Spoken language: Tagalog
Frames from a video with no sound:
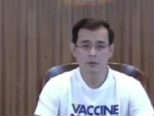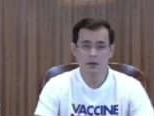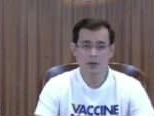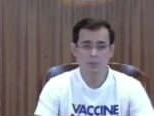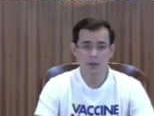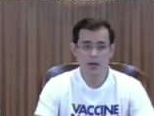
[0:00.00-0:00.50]

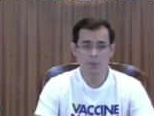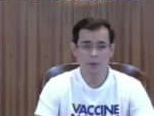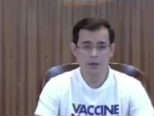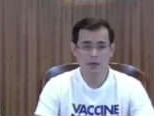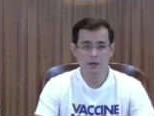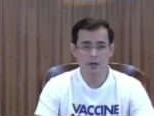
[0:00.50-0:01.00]

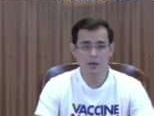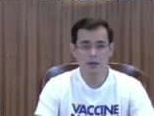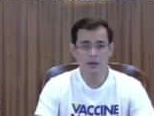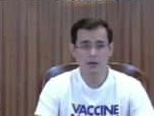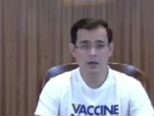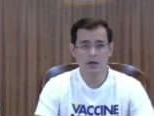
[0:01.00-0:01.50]

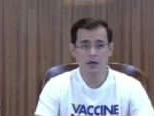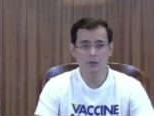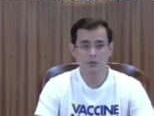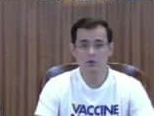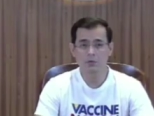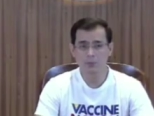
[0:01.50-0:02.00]
pinapanatili ang
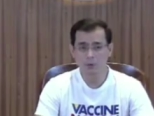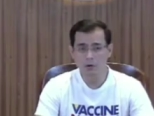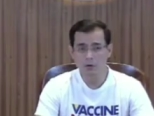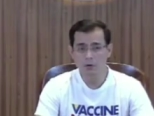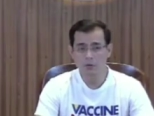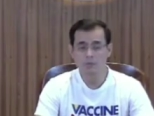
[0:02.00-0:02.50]
rule of law
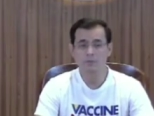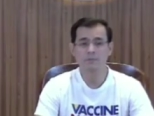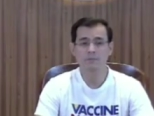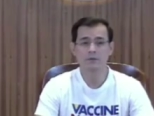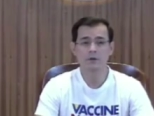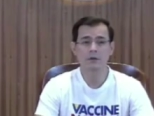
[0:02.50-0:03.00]

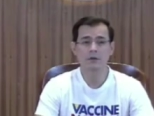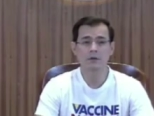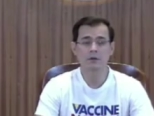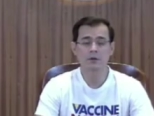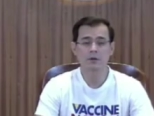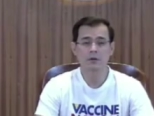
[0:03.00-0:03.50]
no
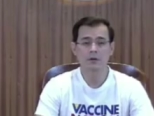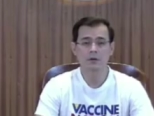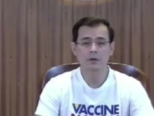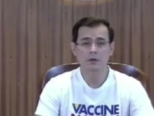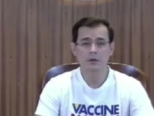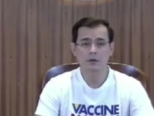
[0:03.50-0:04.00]

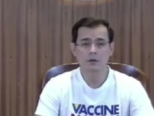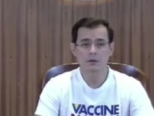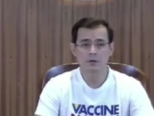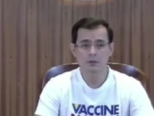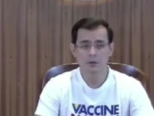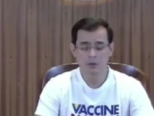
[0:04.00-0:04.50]
uh,
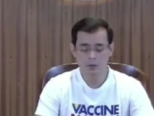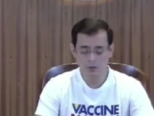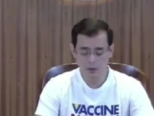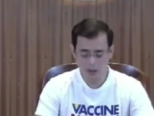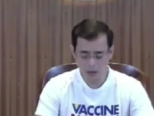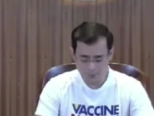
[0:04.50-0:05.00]
yung
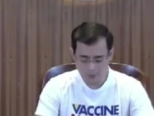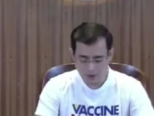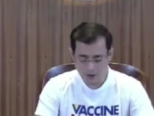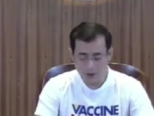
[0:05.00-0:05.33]
karapatan ng